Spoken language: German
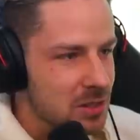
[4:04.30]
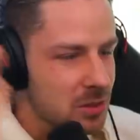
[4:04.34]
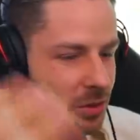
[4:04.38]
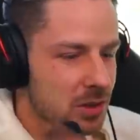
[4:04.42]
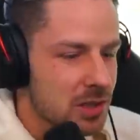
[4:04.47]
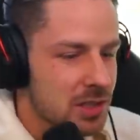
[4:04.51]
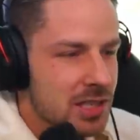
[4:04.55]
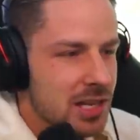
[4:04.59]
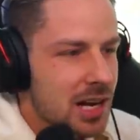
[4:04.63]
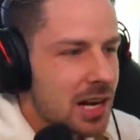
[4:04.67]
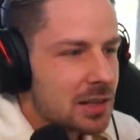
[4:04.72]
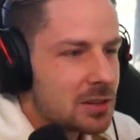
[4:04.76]

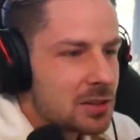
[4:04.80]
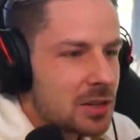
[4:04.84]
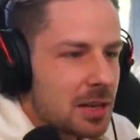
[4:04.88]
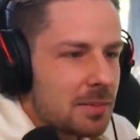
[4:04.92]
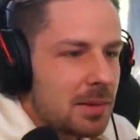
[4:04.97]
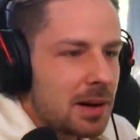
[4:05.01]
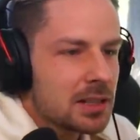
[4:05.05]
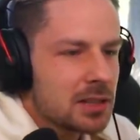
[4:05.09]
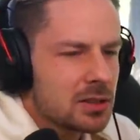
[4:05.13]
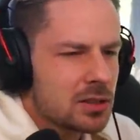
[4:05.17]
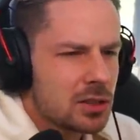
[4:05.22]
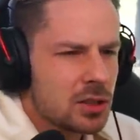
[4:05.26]
gesagt, er
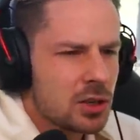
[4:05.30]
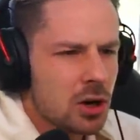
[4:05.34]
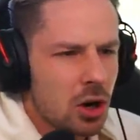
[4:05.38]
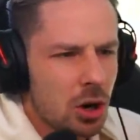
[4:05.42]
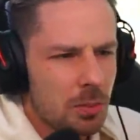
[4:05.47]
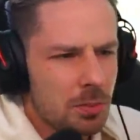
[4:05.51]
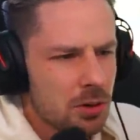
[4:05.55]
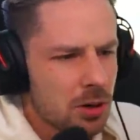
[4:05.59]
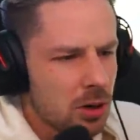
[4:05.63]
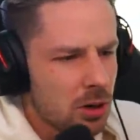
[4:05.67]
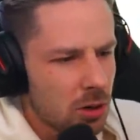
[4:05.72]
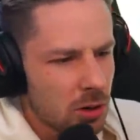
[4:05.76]
meint so, yo
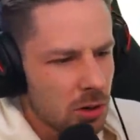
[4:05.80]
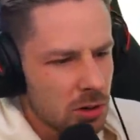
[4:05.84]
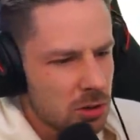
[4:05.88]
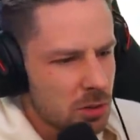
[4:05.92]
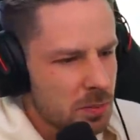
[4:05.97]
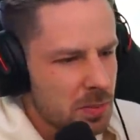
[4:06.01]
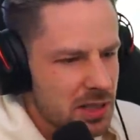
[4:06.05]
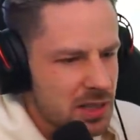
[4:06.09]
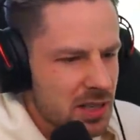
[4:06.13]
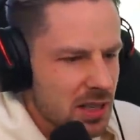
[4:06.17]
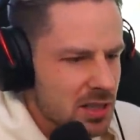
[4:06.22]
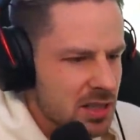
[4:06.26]
Bro, du
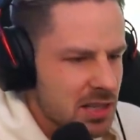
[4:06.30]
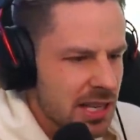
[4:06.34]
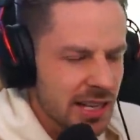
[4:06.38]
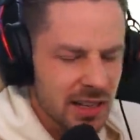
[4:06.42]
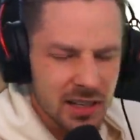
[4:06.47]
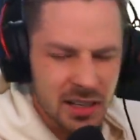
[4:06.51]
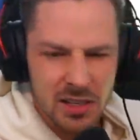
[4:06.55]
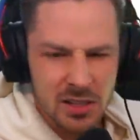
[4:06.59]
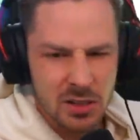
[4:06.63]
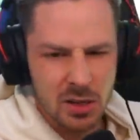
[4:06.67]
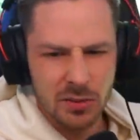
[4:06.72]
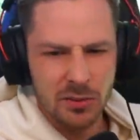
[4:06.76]
bist ja
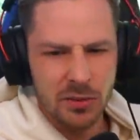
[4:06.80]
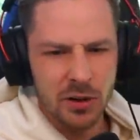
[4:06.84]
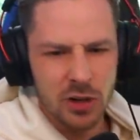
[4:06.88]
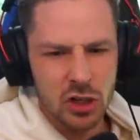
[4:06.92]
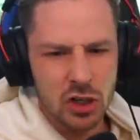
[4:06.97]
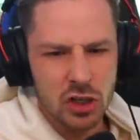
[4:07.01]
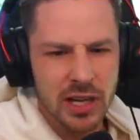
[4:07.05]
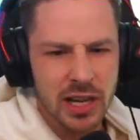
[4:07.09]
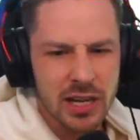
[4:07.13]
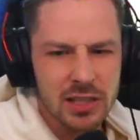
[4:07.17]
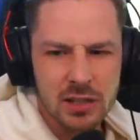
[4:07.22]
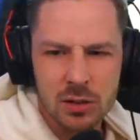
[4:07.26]
Single, ist doch voll
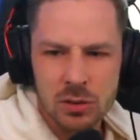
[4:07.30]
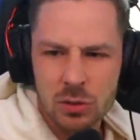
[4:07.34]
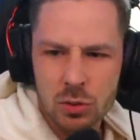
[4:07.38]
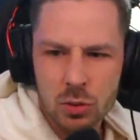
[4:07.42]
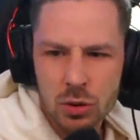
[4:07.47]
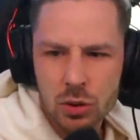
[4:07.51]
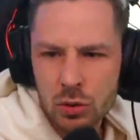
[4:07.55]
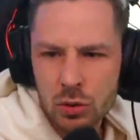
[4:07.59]
stressig und so. Ich